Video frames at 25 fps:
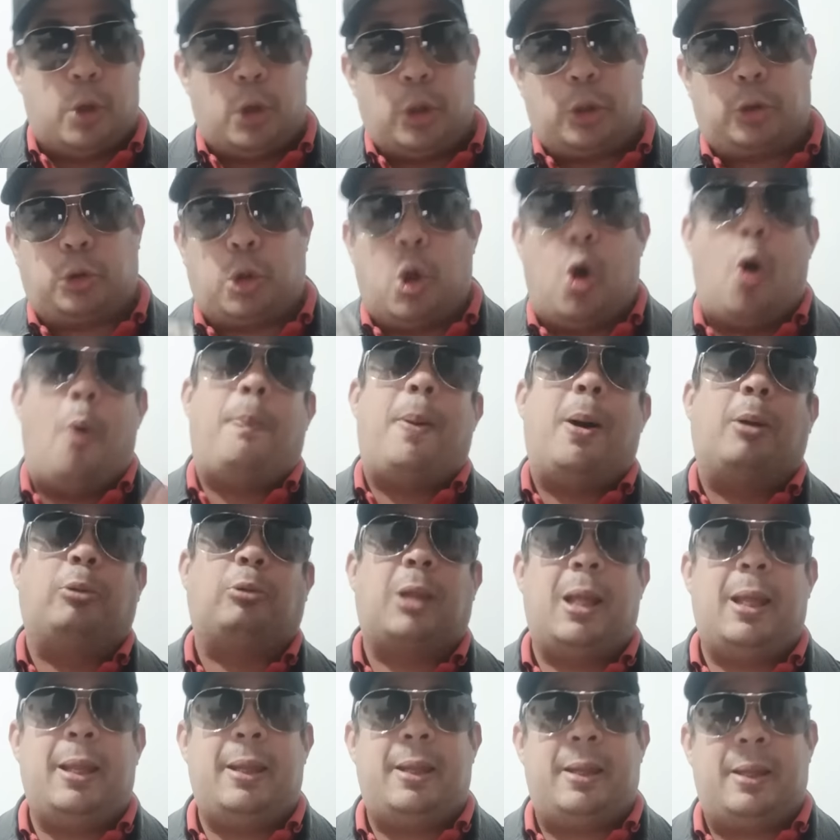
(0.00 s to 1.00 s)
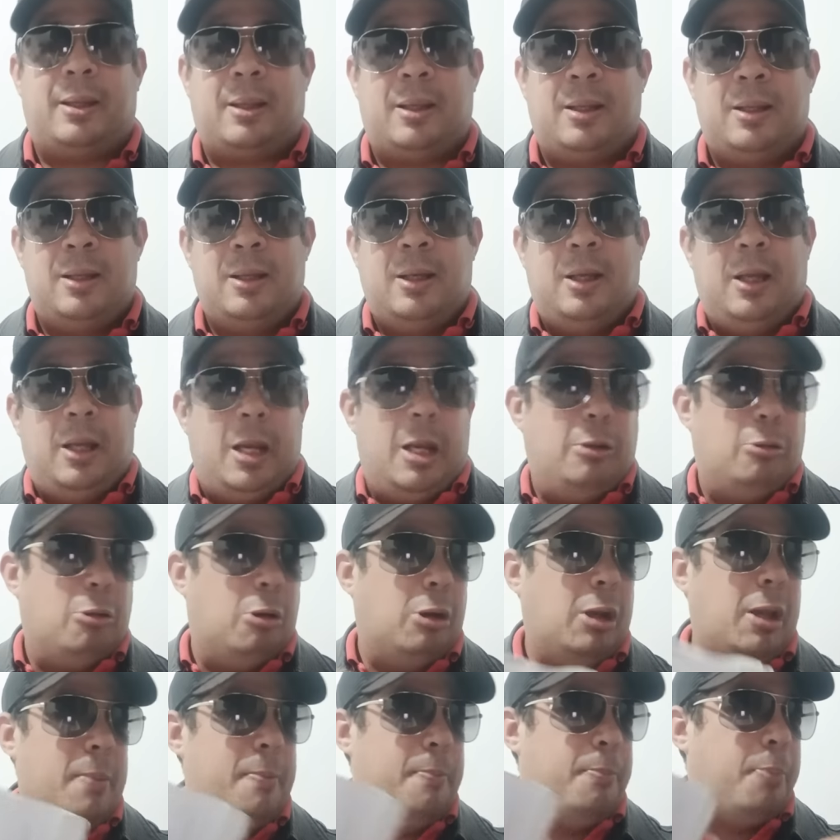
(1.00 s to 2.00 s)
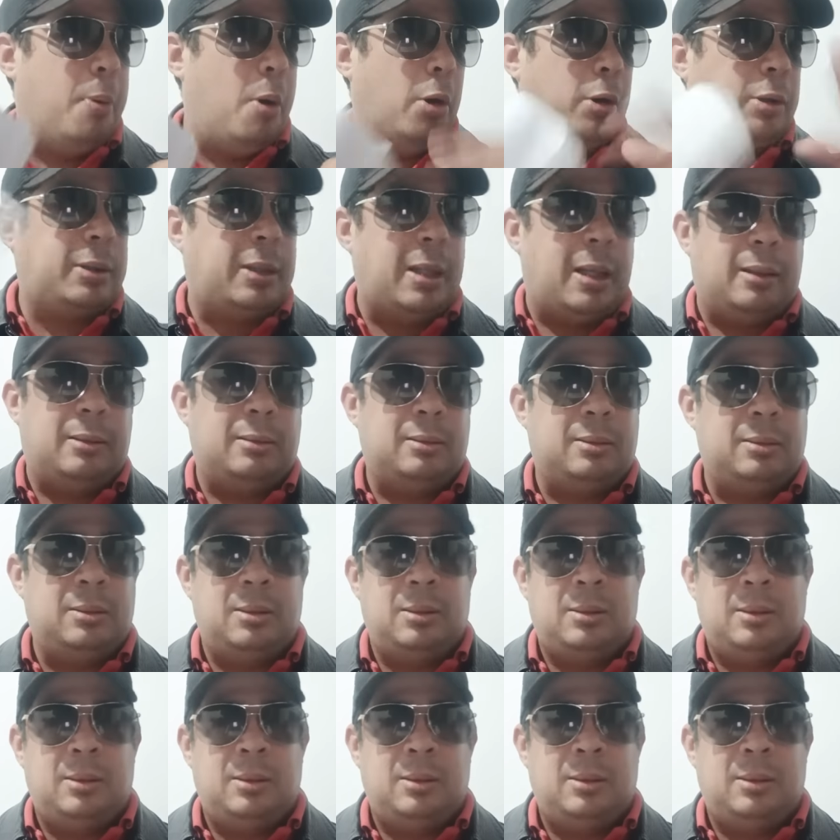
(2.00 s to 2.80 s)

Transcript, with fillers: no es todo para ustedes y no le importa.